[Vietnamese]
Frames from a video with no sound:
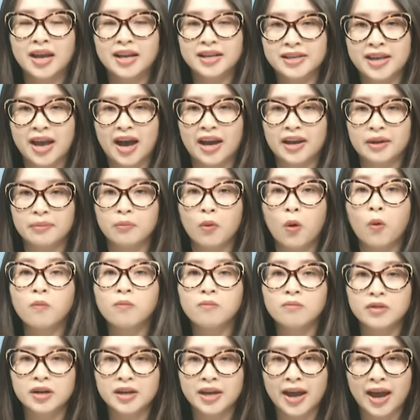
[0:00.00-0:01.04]
dài
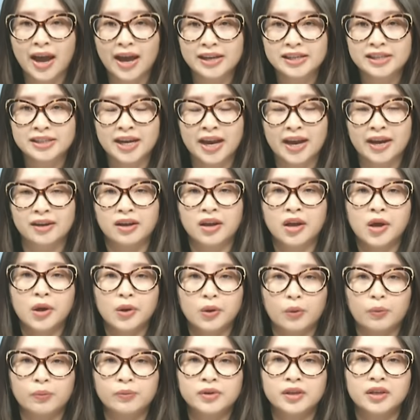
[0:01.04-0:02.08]
42 trang
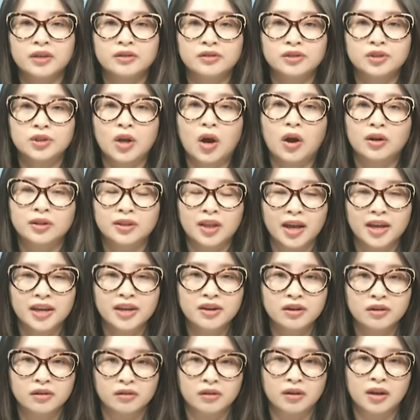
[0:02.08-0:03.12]
cũng như cho thấy
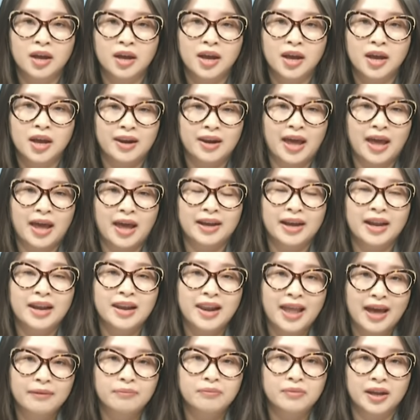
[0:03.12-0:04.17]
được là cái
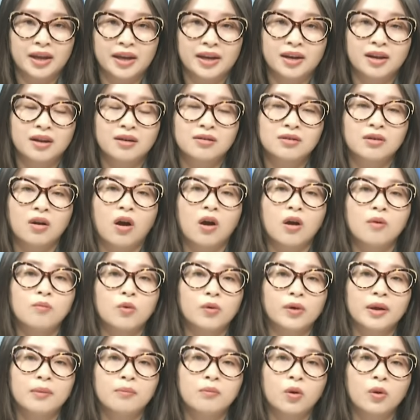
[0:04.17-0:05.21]
lab này đó có
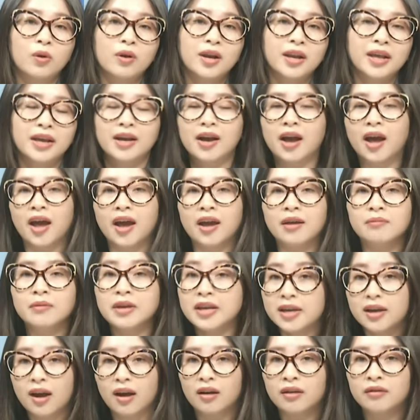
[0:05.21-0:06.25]
một cái mối liên hệ
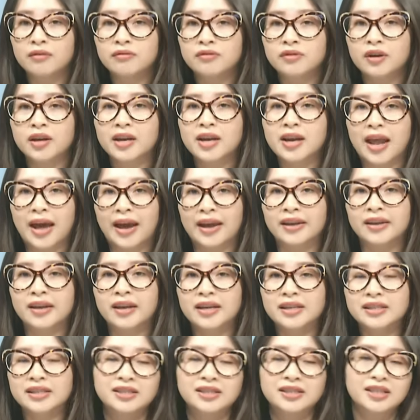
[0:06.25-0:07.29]
bí ẩn với lại
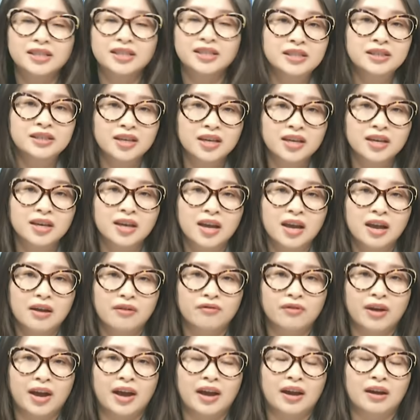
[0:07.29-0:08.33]
CDC
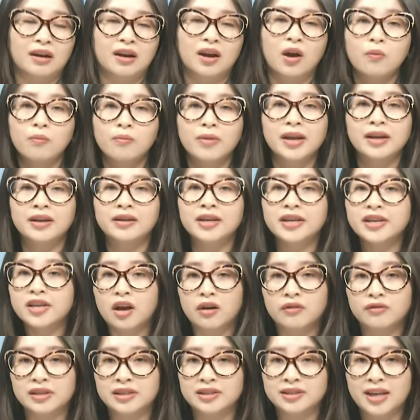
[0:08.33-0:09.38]
và không biết lý
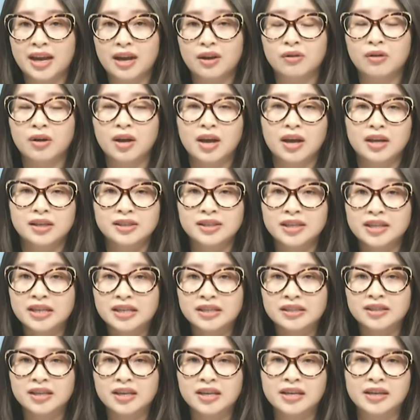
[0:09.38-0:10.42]
do vì sao
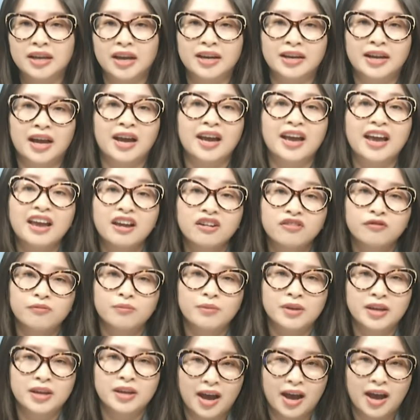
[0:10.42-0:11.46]
CDC kể cả
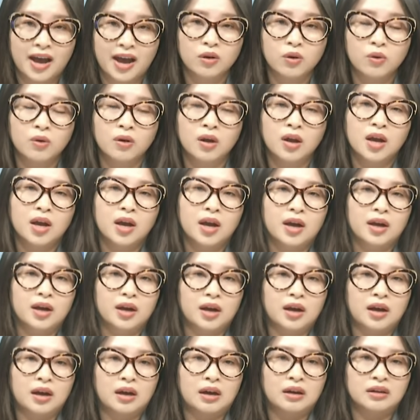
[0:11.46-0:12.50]
FBI luôn
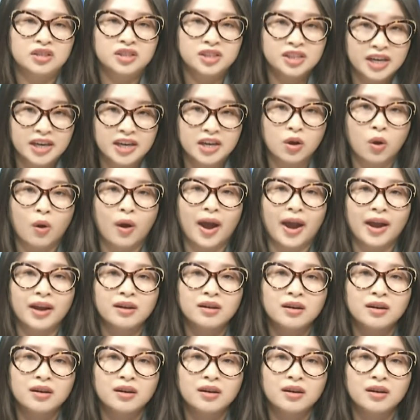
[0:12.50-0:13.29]
à, trì hoãn